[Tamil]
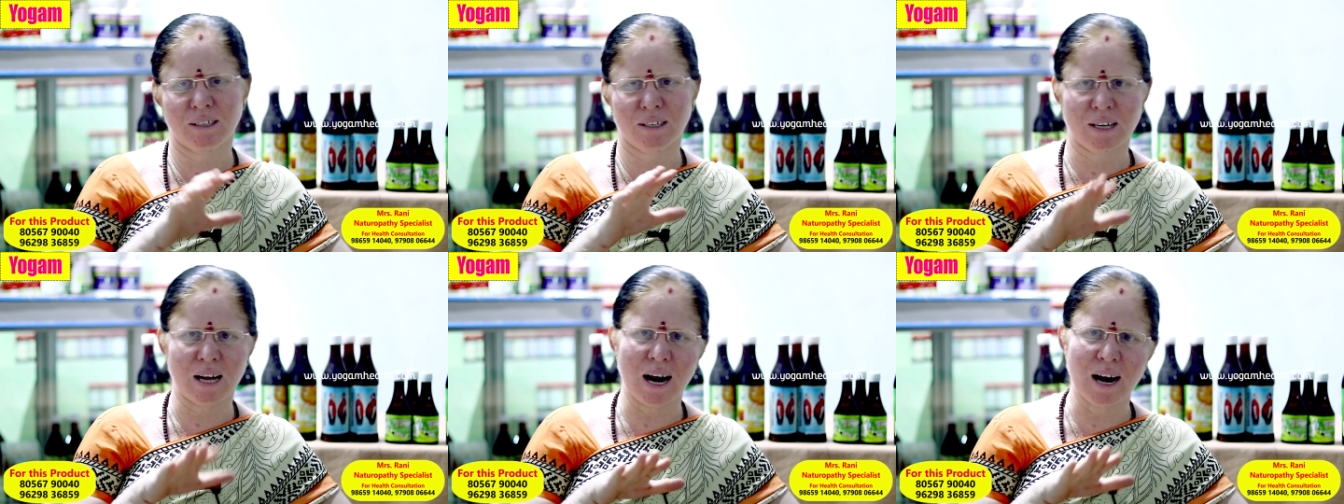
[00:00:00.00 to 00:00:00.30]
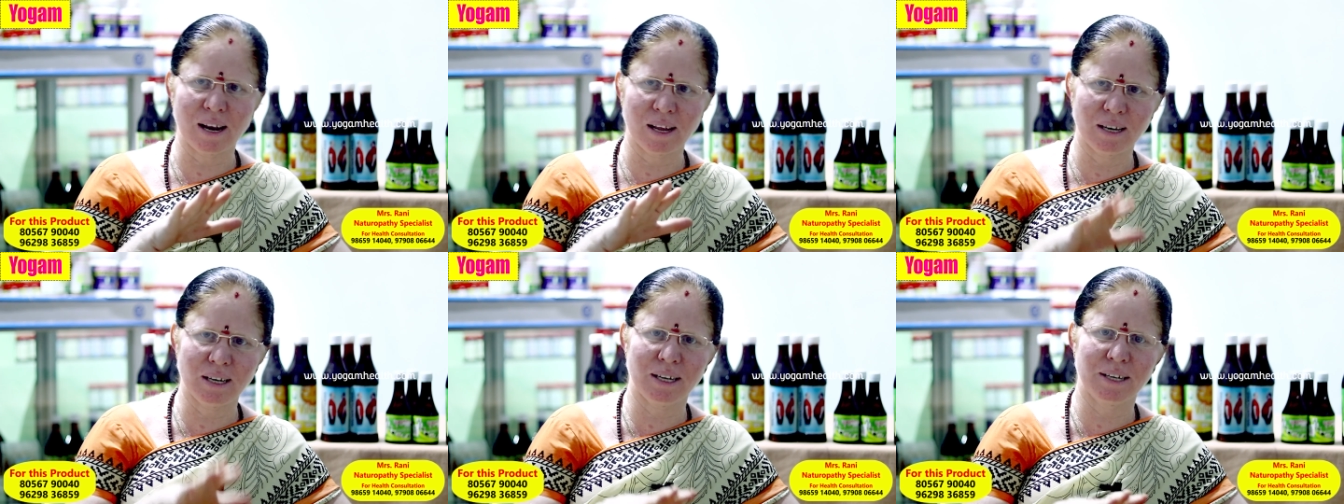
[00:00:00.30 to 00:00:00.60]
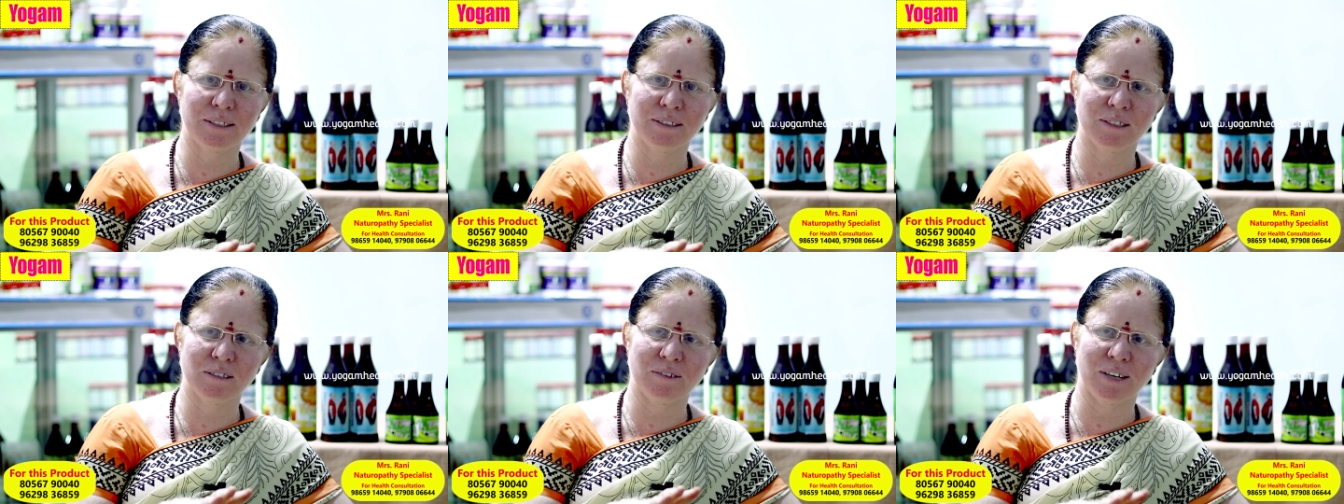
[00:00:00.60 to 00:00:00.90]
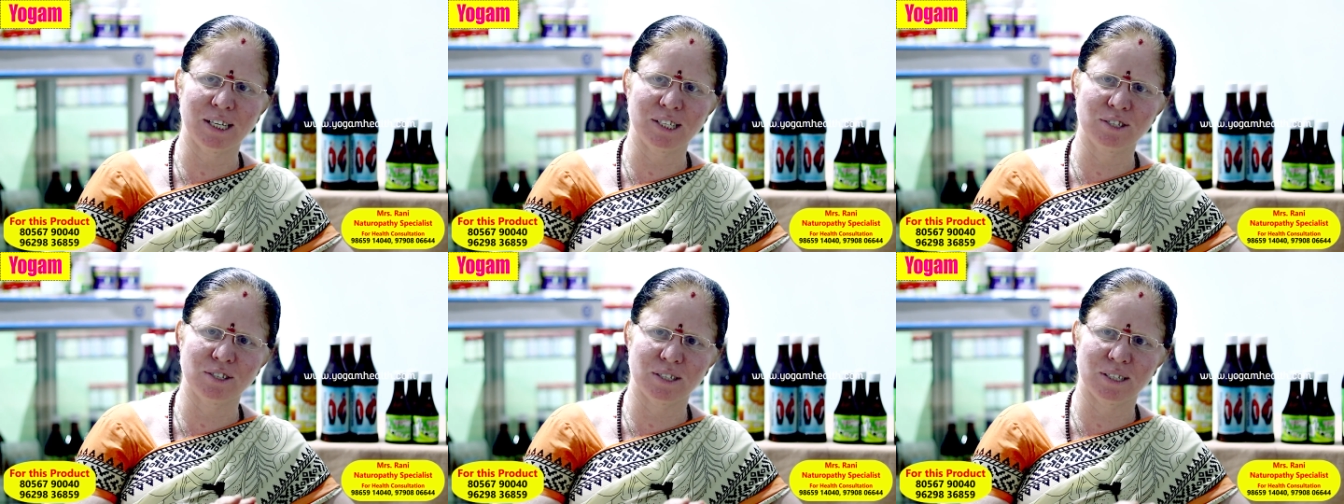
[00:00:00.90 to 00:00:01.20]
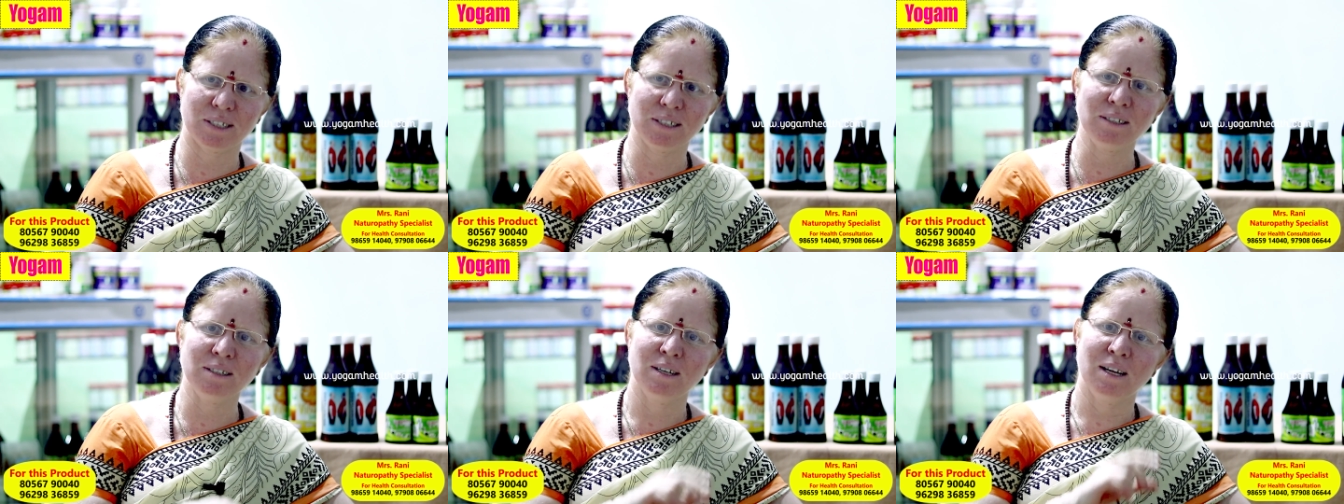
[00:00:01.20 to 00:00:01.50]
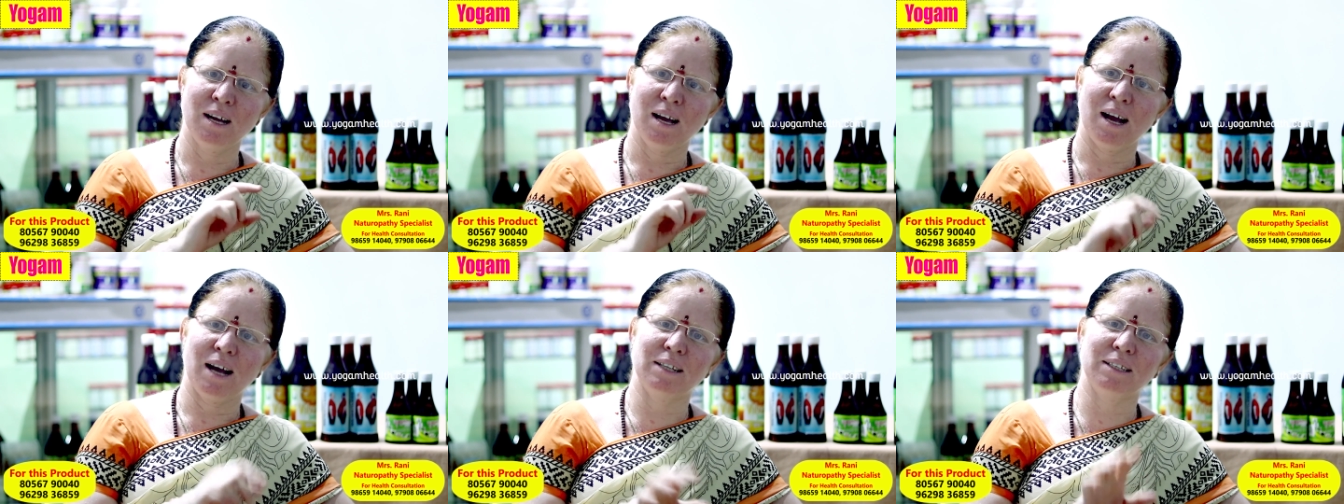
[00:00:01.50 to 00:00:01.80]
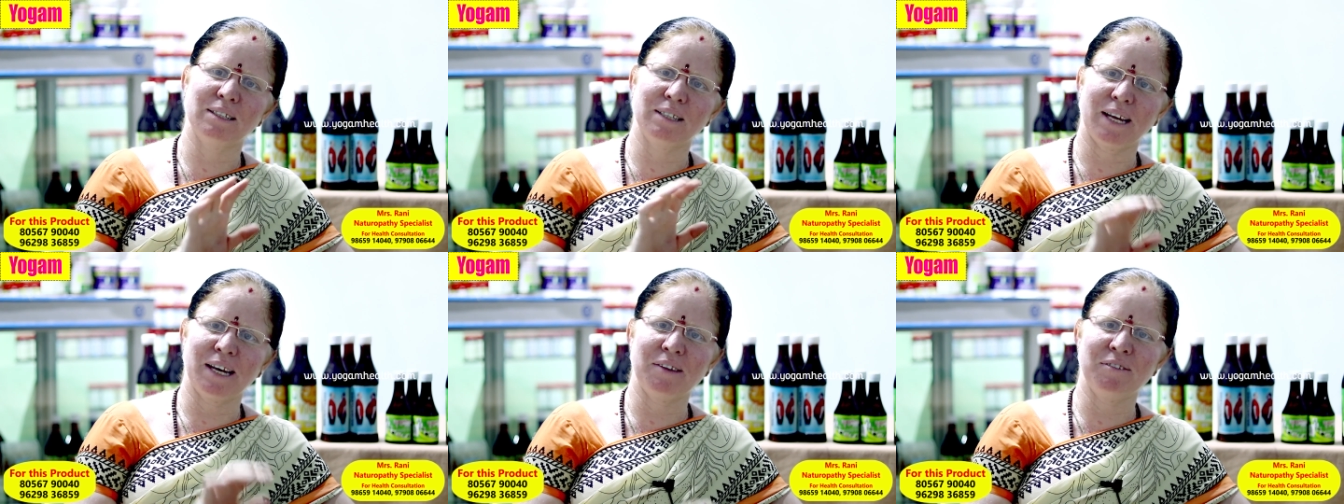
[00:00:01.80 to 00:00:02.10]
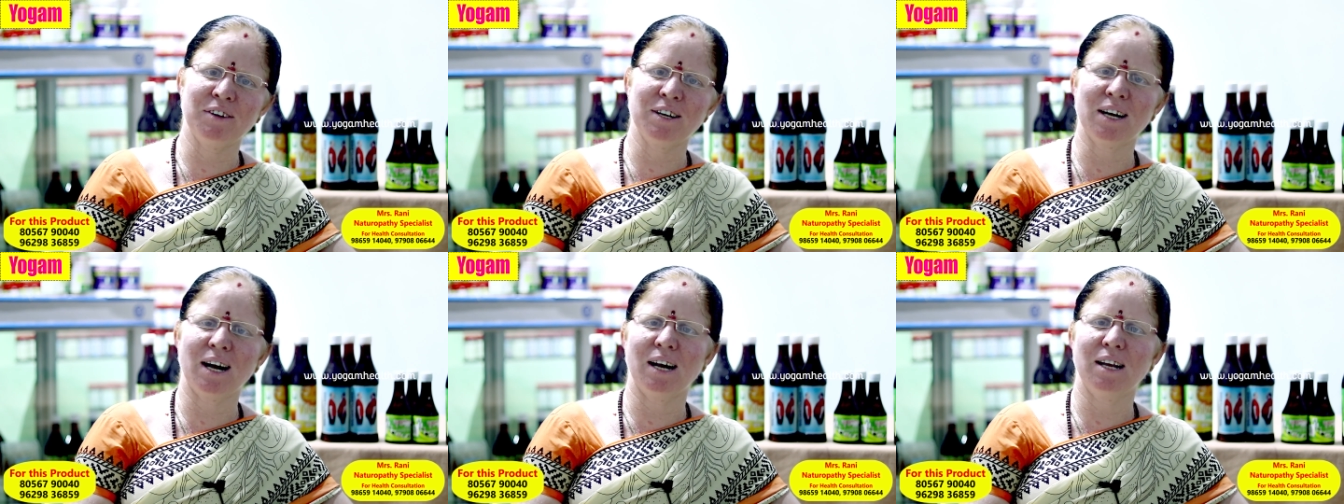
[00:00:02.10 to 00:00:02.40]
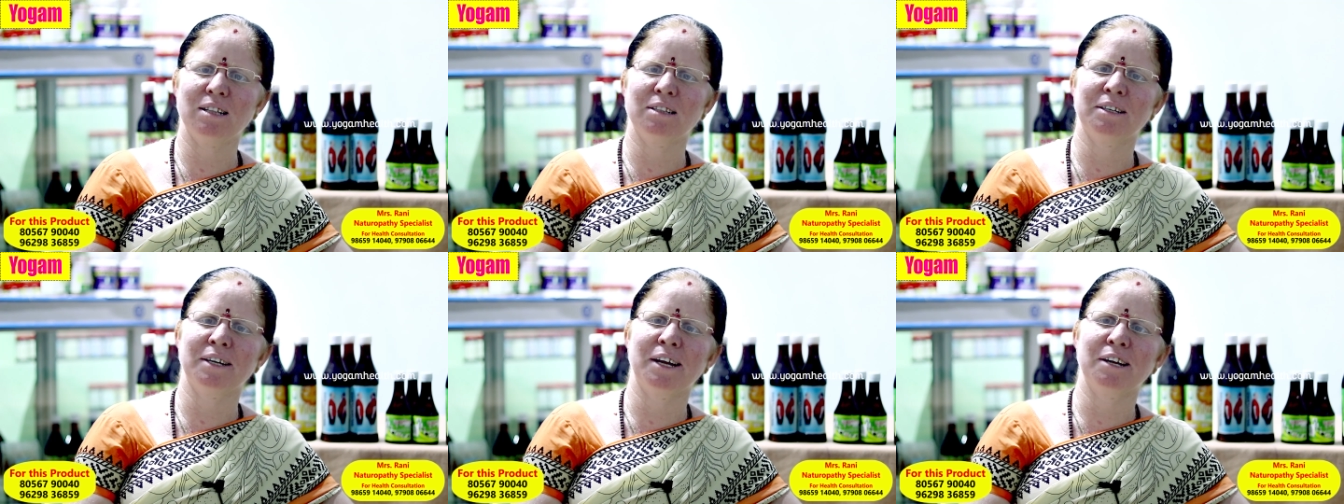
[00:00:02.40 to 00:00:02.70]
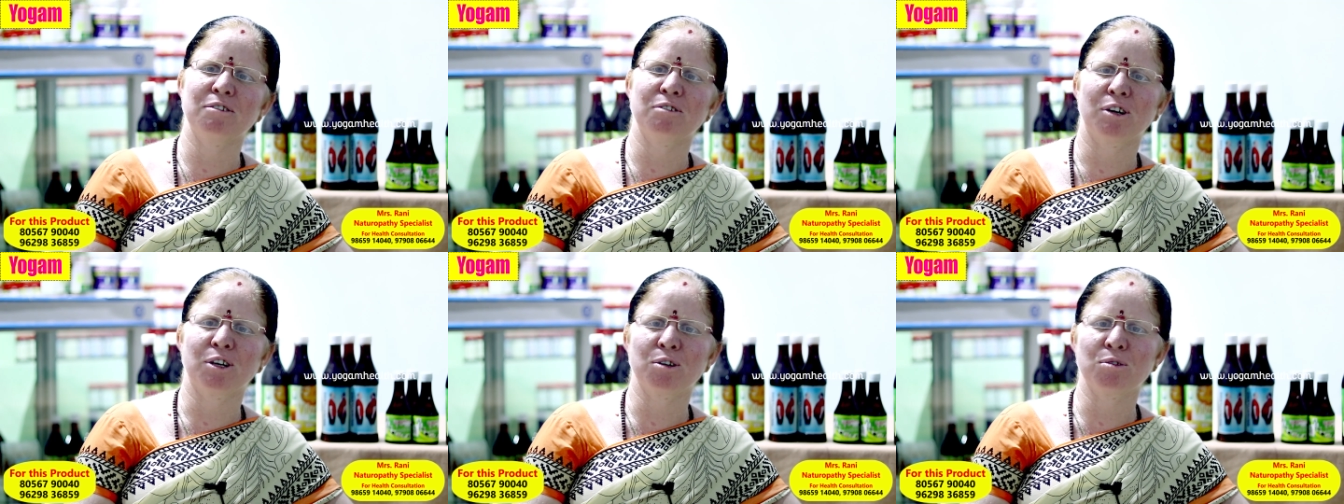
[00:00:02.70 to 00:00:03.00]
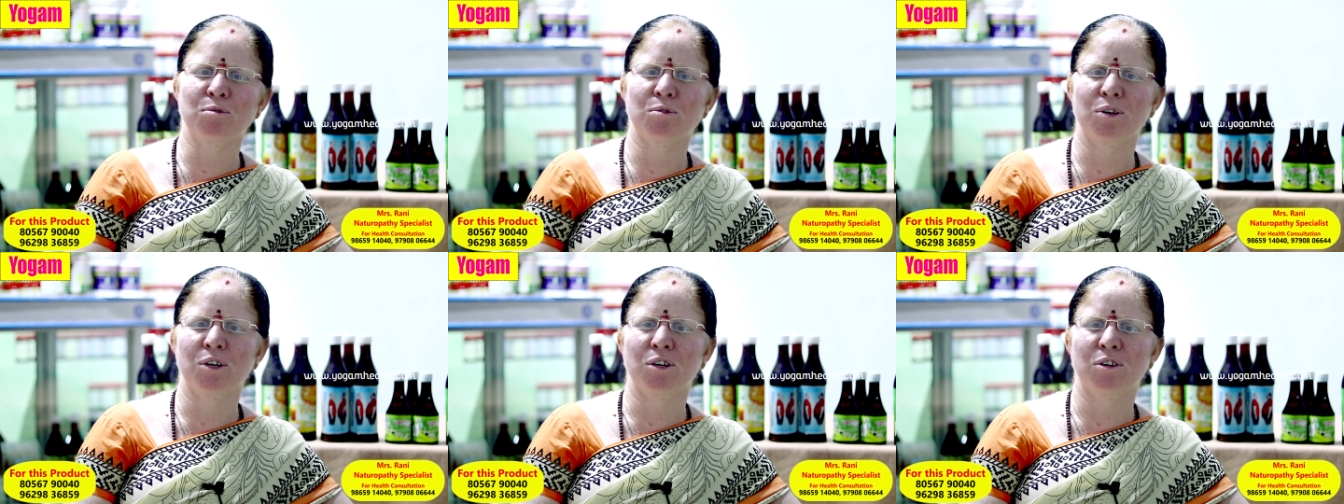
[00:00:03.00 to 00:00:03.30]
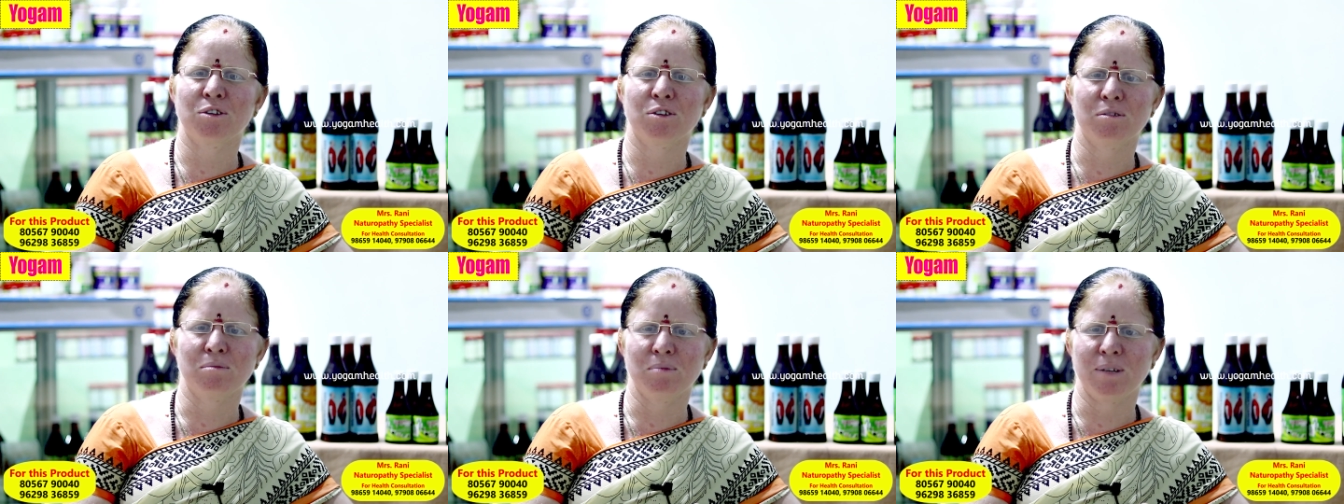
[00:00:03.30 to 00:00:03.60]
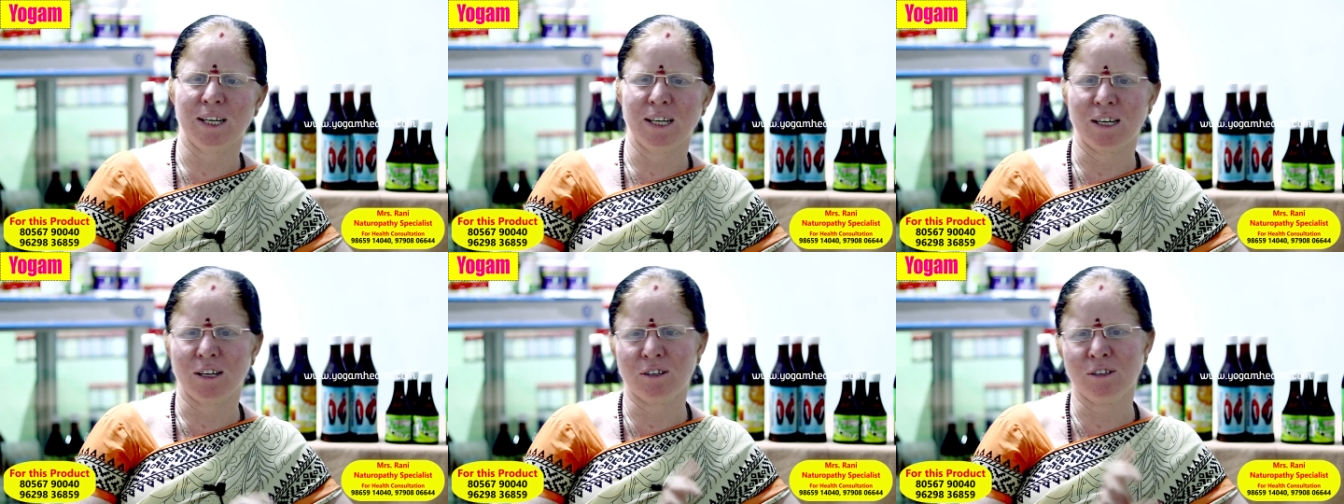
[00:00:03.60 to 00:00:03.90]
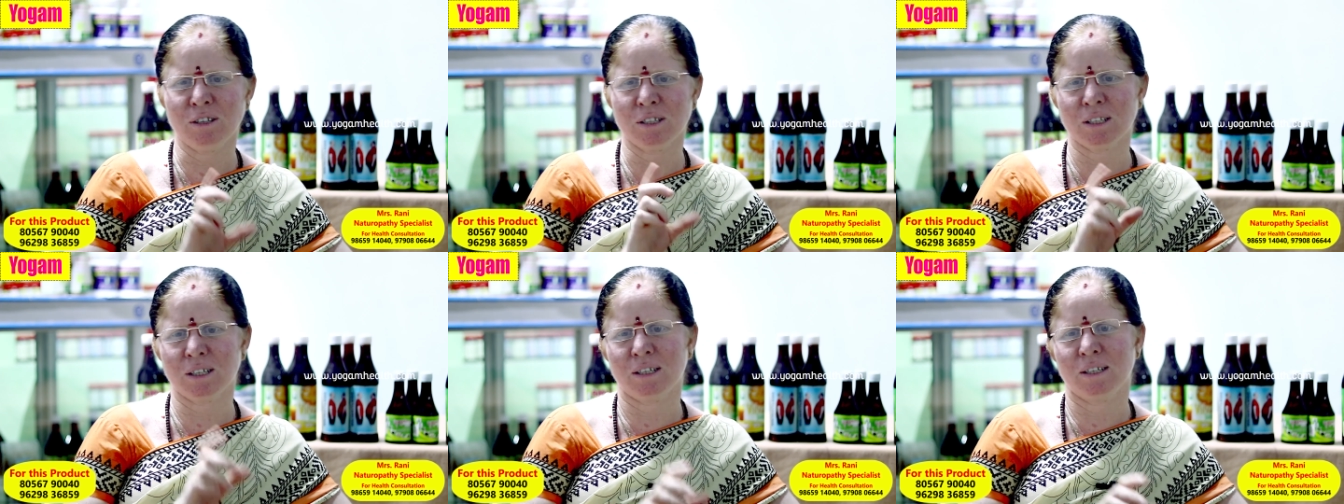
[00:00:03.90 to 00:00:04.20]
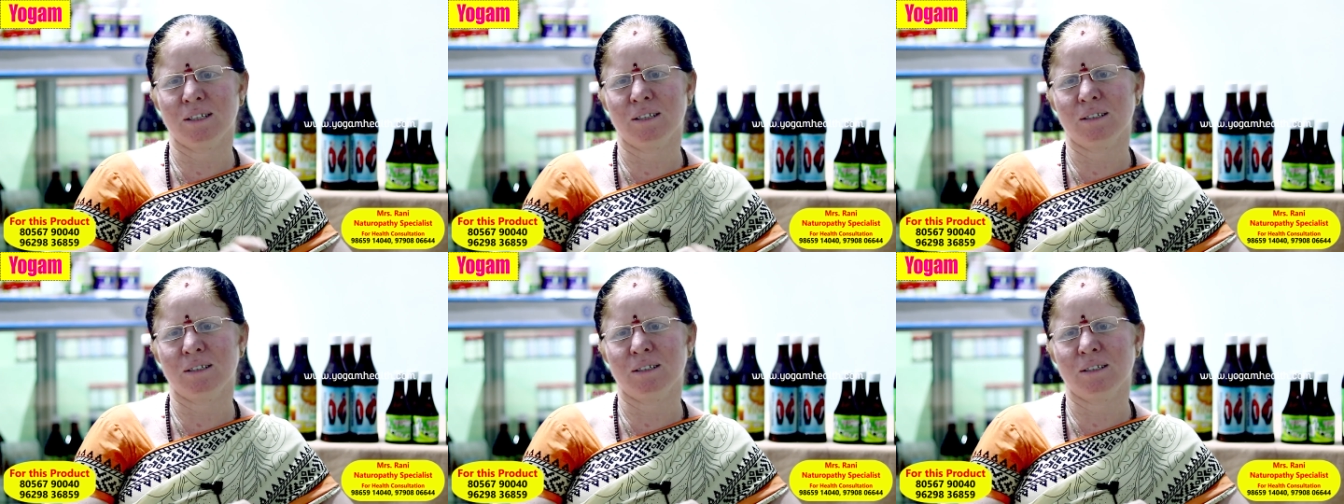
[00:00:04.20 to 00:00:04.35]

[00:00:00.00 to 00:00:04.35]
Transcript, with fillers: காலையில் இருந்து வடிச்சிட்டு அந்த தண்ணியே காலையிலேருந்து நைட் வரைக்கும் குடிக்கிறோம் அப்படின்னாலும் அந்த